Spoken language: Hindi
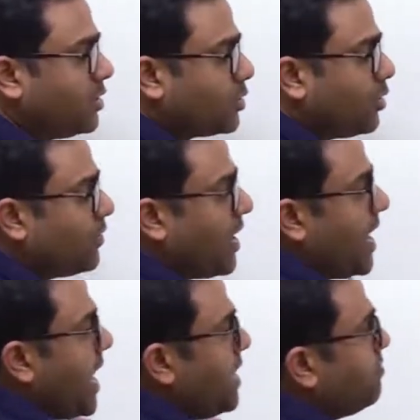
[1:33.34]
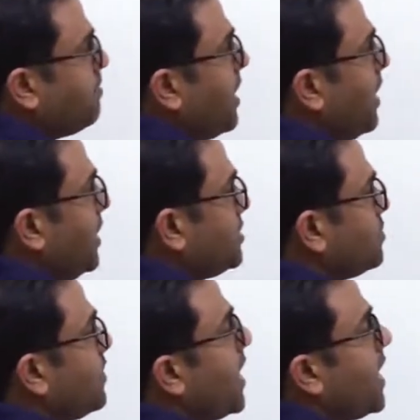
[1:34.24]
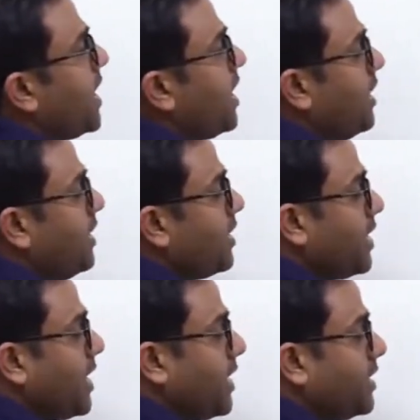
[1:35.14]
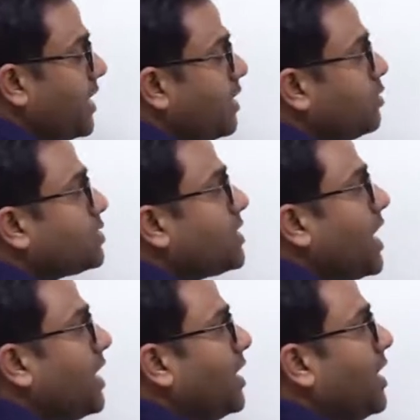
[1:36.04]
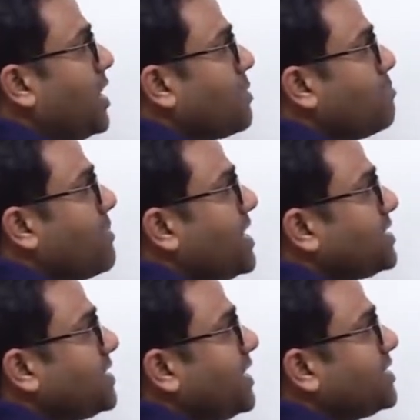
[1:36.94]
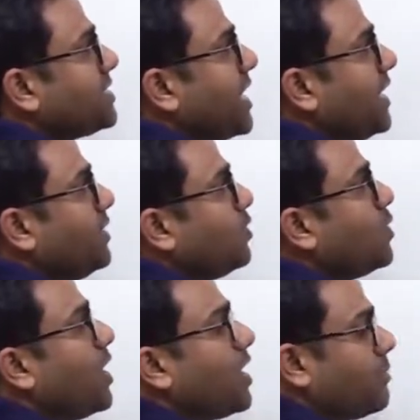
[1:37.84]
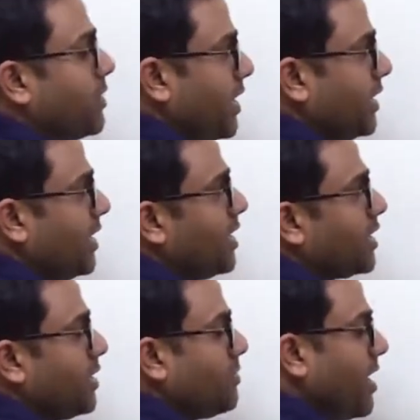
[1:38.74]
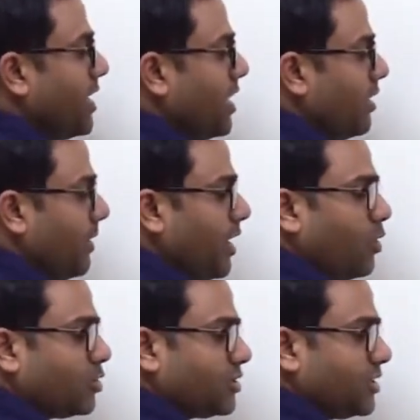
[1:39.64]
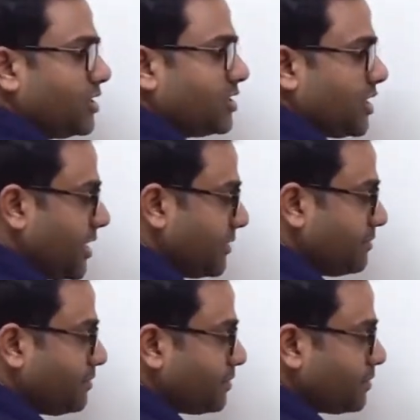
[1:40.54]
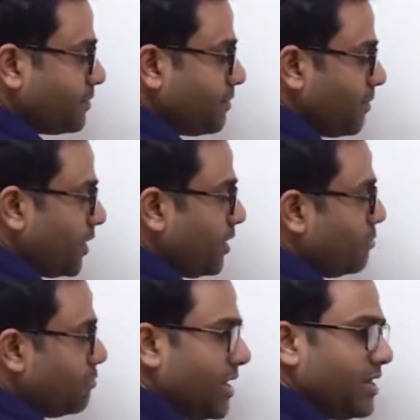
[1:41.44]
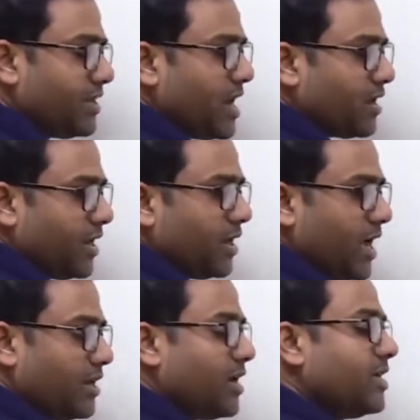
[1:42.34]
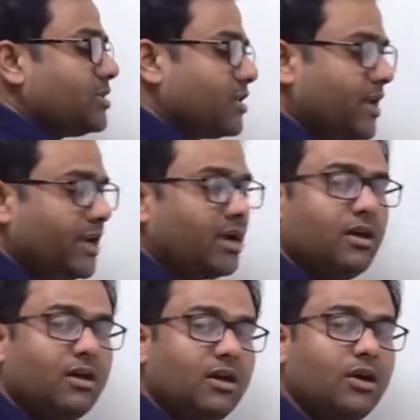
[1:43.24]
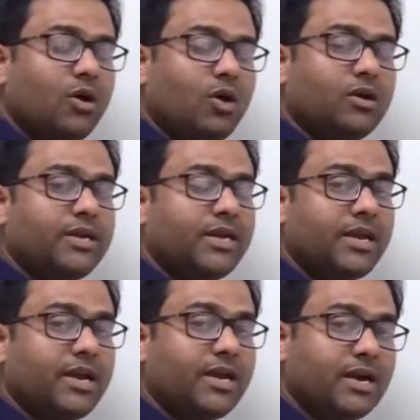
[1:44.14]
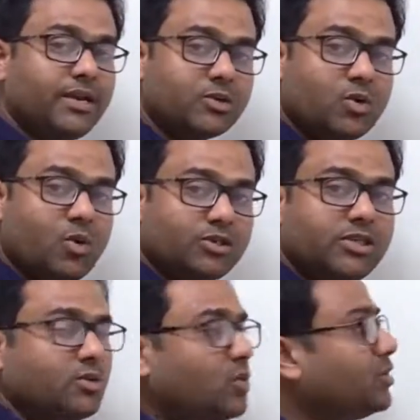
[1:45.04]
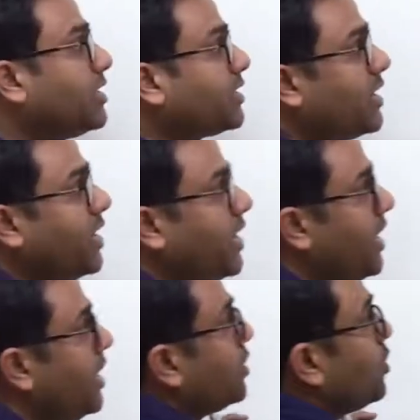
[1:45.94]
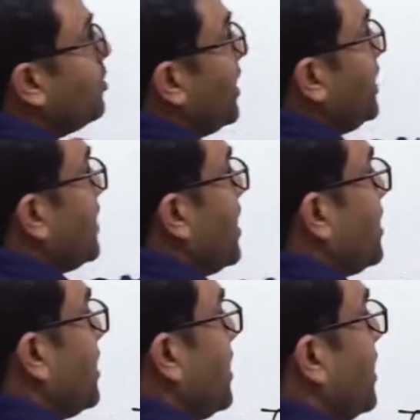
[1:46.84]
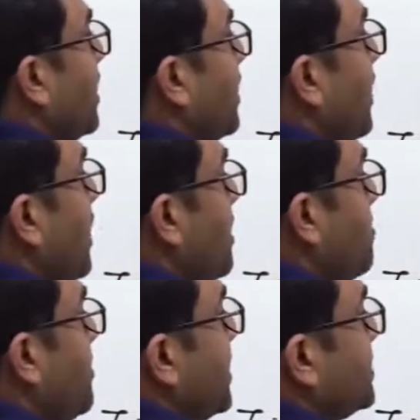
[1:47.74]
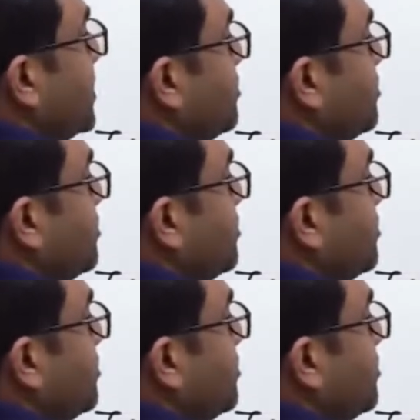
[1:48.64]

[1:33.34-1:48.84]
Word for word: तो वाया इम्पल्स वाया ए नर्व सेल मैसेज सेंड टू आर ब्रेन कि भाई हमें ऑक्सीजन चाहिए ब्रेन क्या करेगा एनालाइज करेगा और ये देखेगा कि इसको ऑक्सीजन कौन देता है तो ब्रेन क्या करेगा मैसेज